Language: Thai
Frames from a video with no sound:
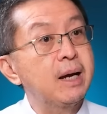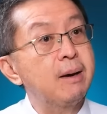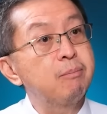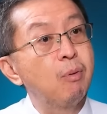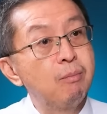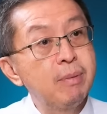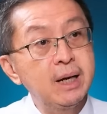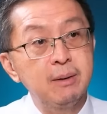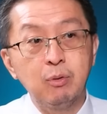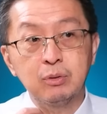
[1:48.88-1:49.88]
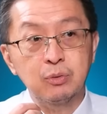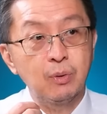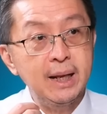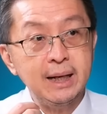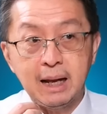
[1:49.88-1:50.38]
ตไหมครับผมไม่เคยพูด
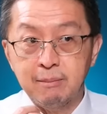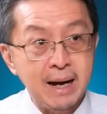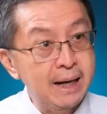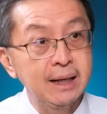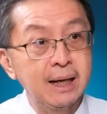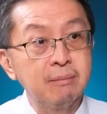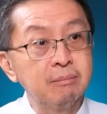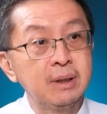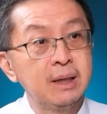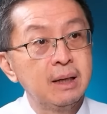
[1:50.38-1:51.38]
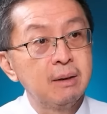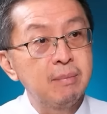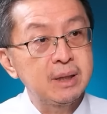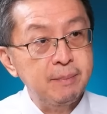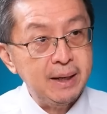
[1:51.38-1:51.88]
ตัวเลขหลักพันนะครับ
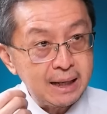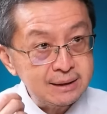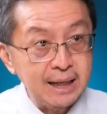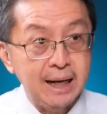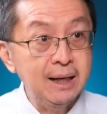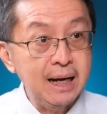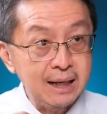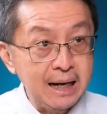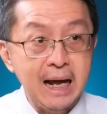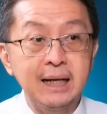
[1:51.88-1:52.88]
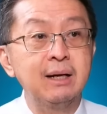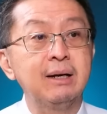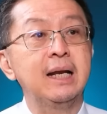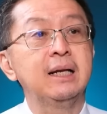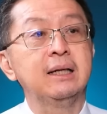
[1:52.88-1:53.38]
มันจะเป็นหลักแสนหลักล้าน
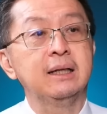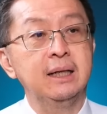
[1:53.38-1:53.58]
เท่านั้น